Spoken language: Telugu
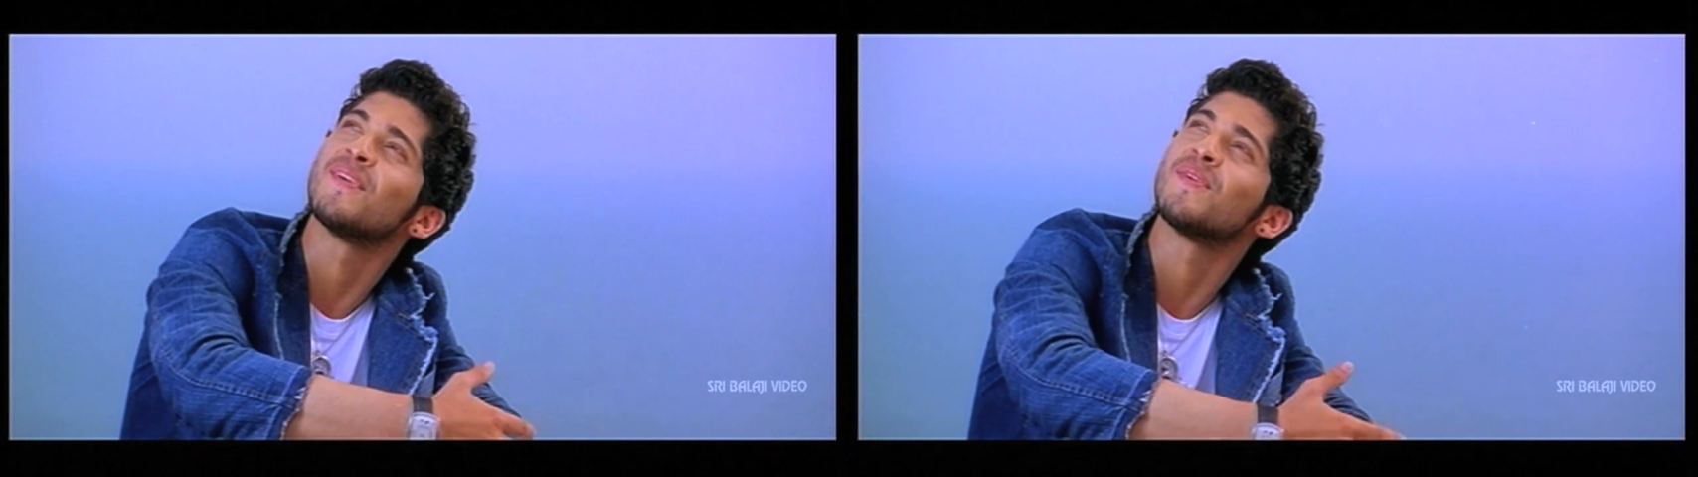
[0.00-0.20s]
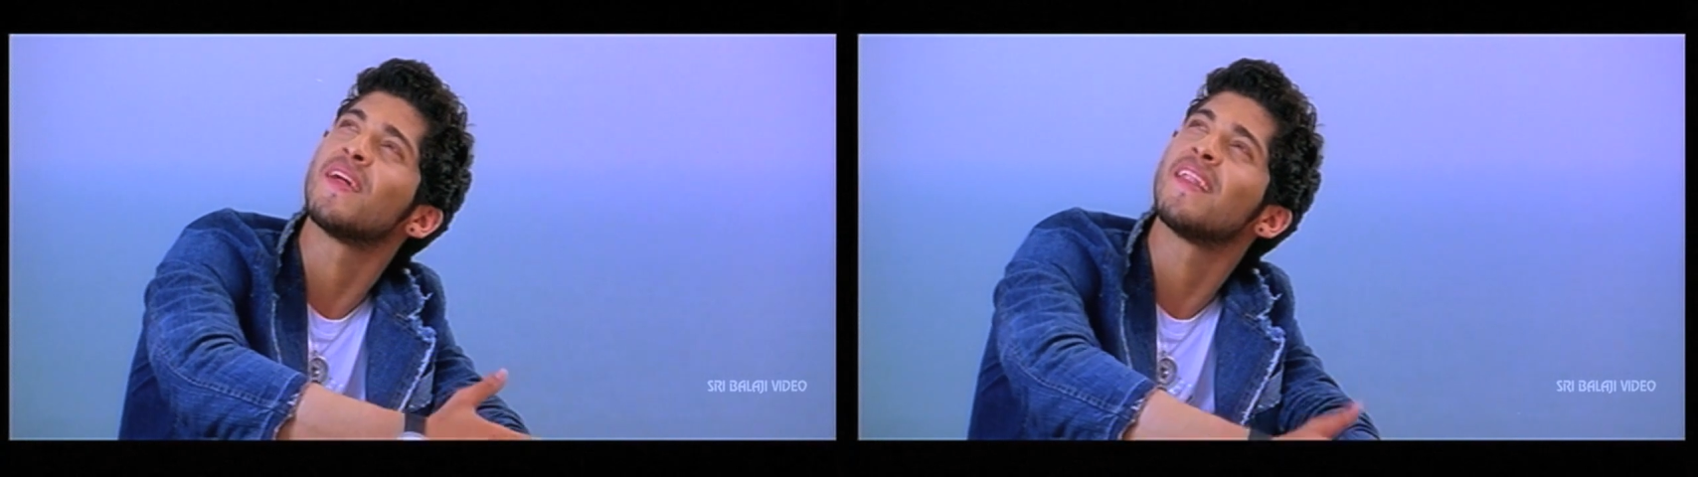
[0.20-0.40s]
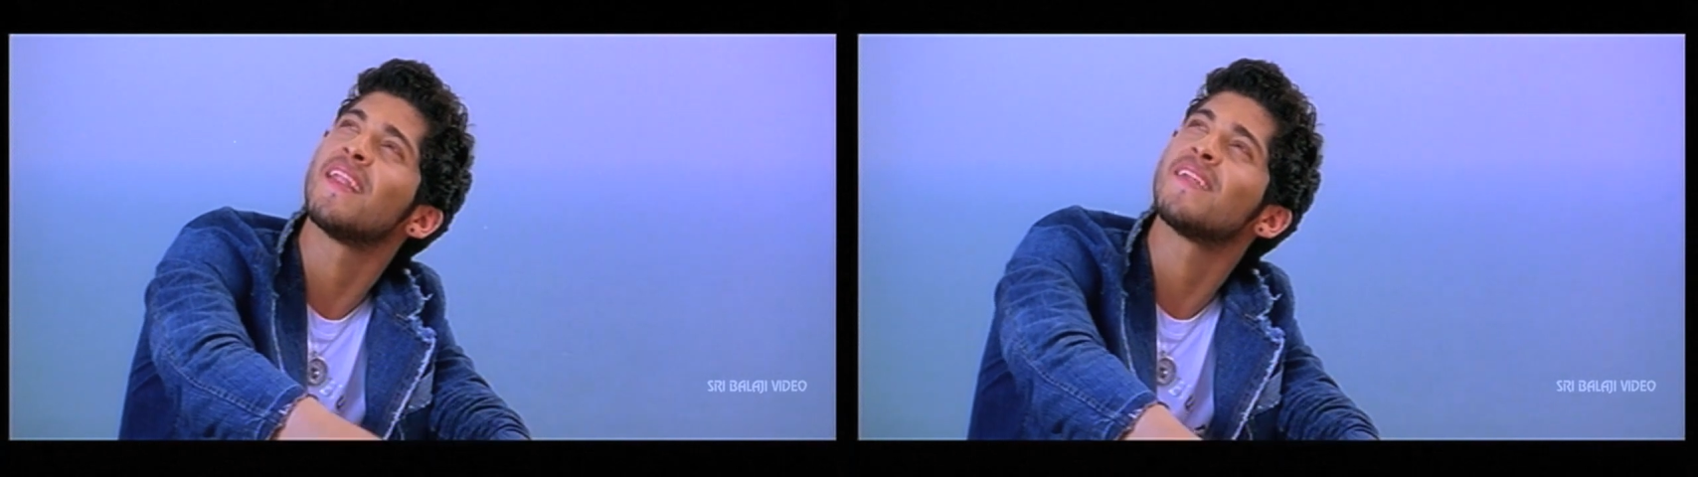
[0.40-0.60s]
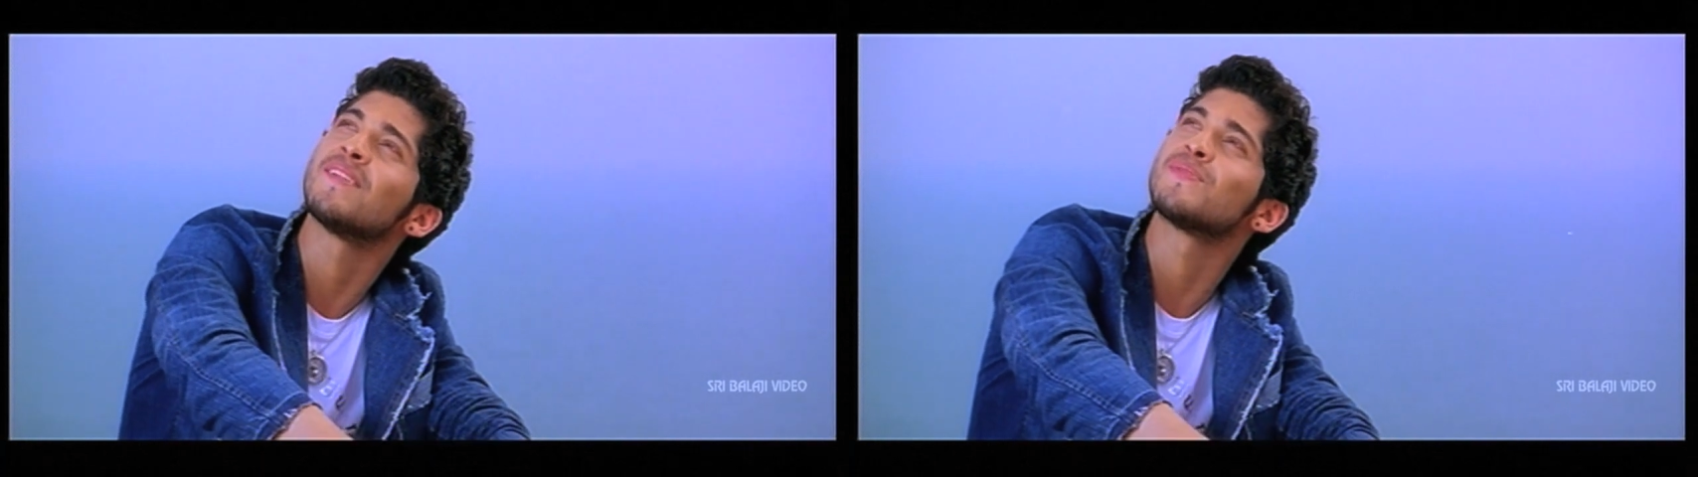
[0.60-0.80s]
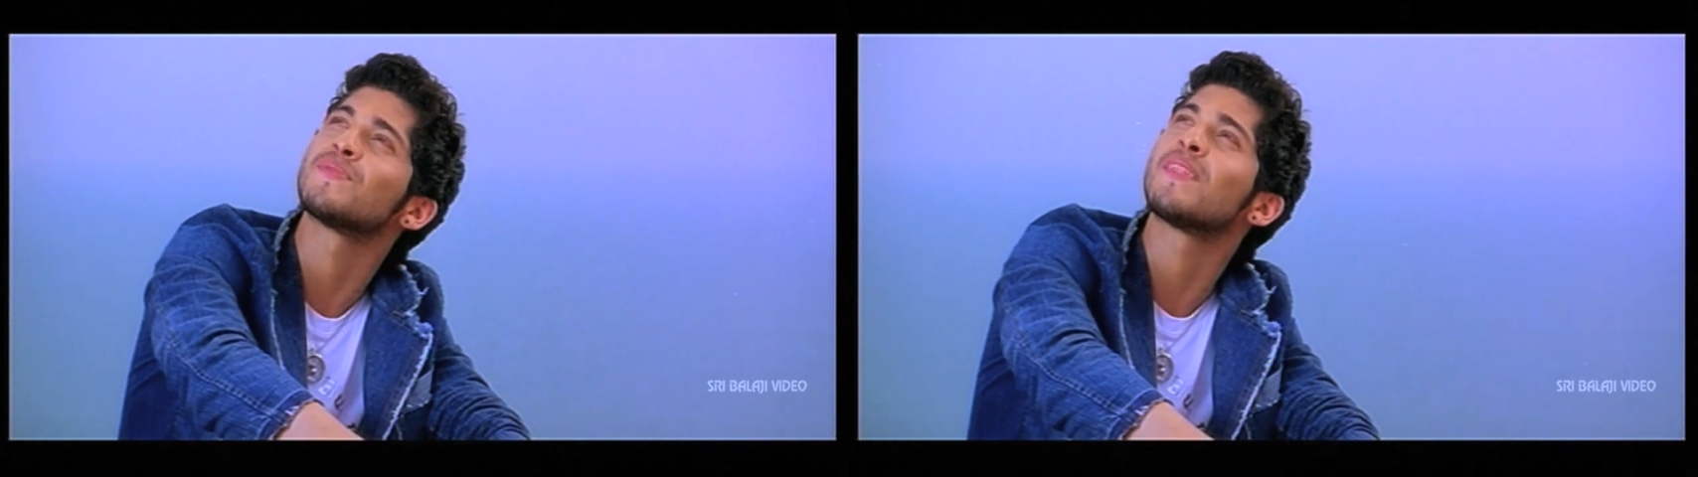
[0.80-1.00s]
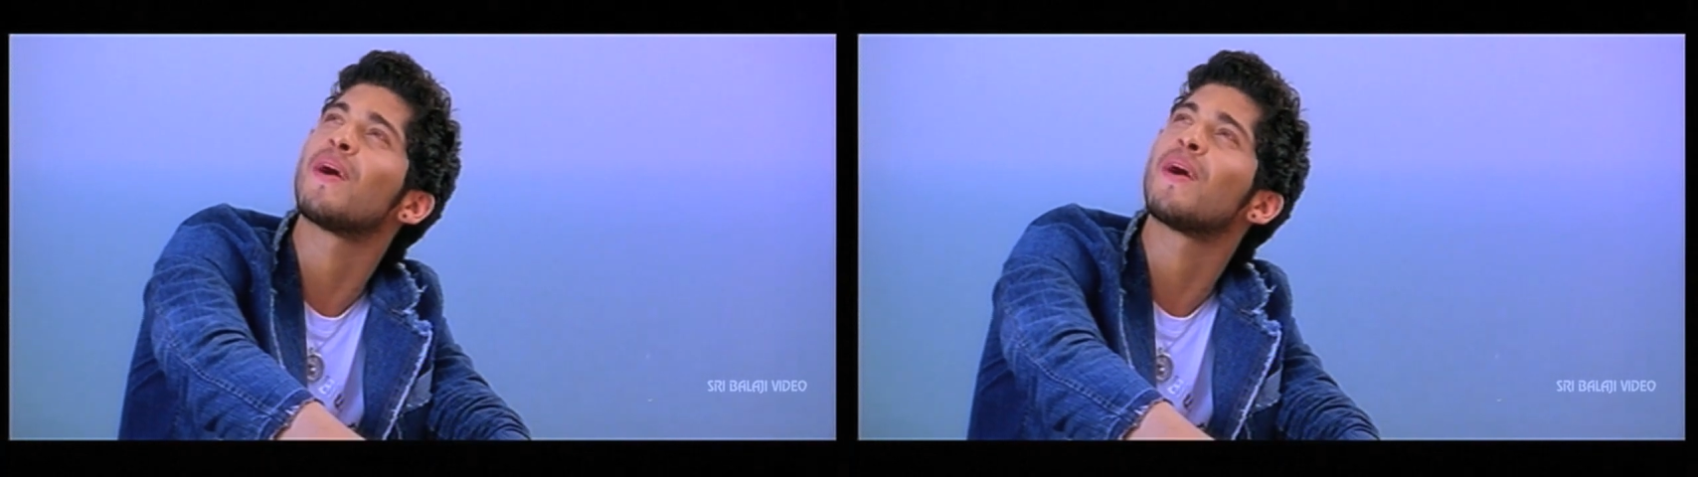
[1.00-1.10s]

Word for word: వాళ్ళంతా నా చుట్టూ